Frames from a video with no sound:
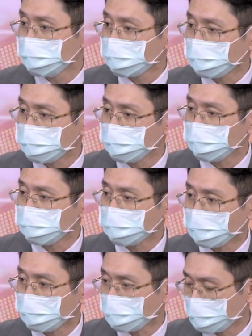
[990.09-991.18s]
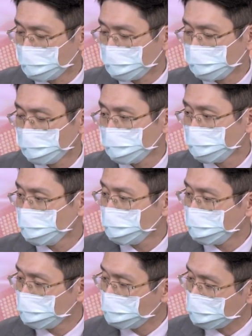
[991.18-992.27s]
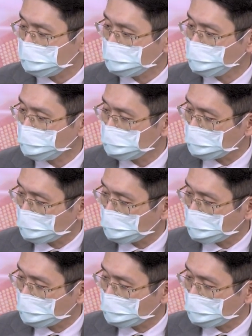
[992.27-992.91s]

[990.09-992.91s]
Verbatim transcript: 到今天长隆还在破底